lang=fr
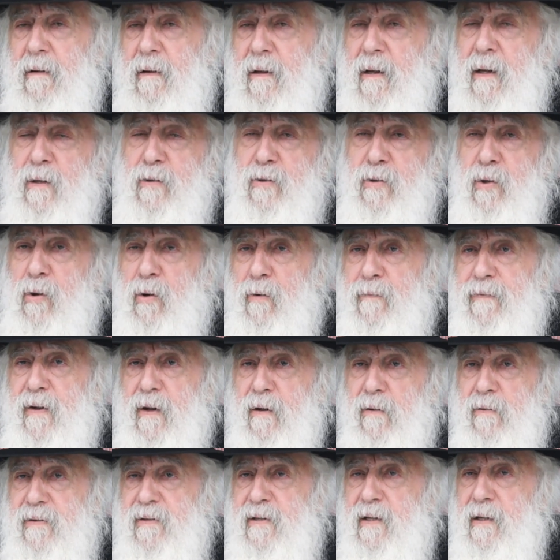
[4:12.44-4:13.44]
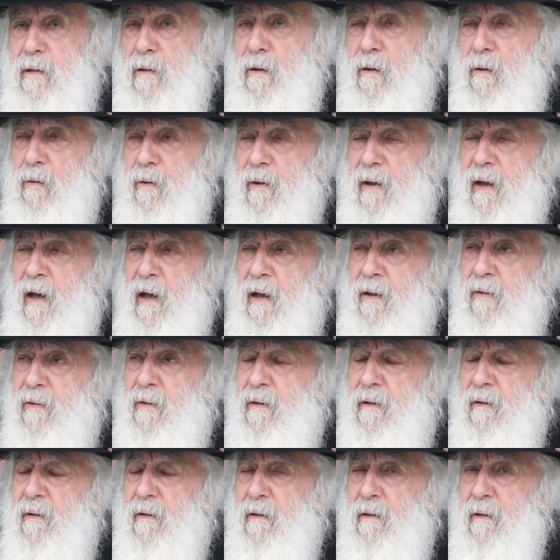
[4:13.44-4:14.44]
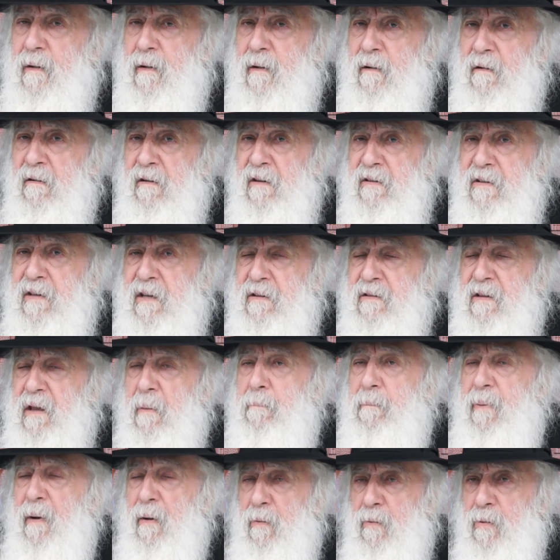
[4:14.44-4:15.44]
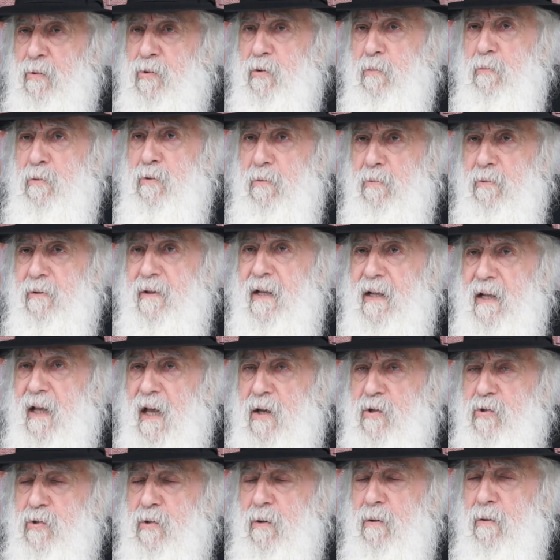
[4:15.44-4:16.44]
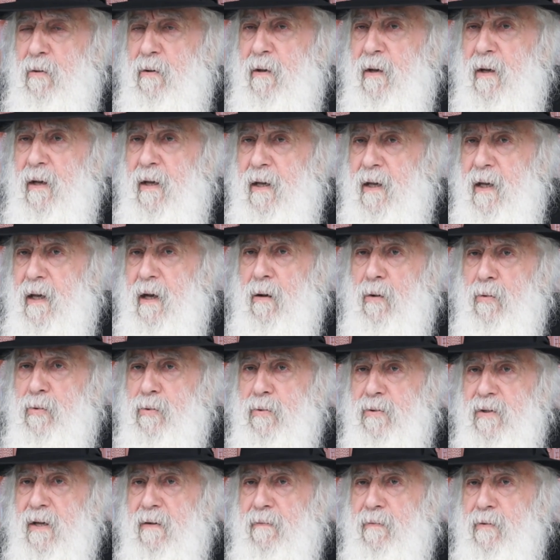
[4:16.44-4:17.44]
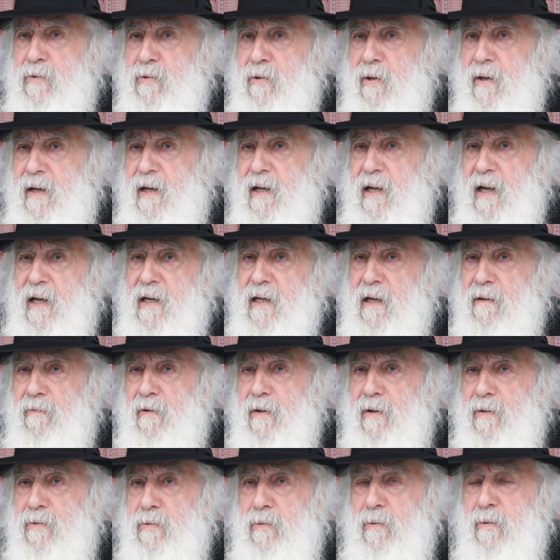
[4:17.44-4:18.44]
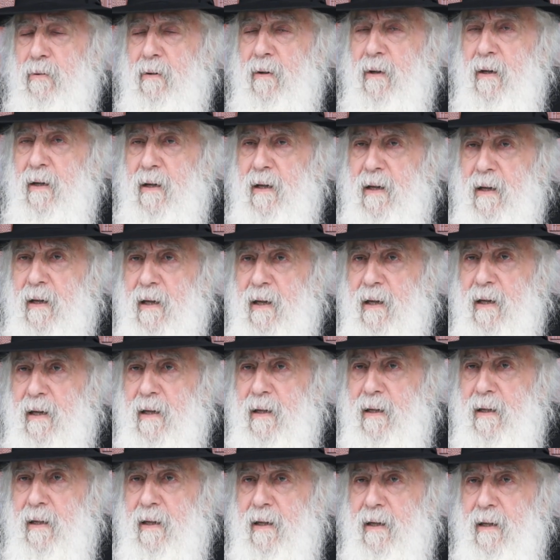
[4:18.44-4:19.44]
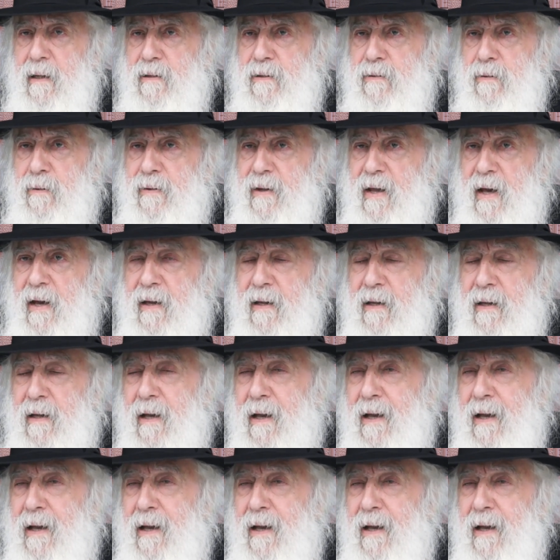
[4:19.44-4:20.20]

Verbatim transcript: Et ce conférencier le regarde. Il dit, t'as pas honte de me demander de l'argent Il rentre dans sa voiture, il claque la voiture, il, s'en aille.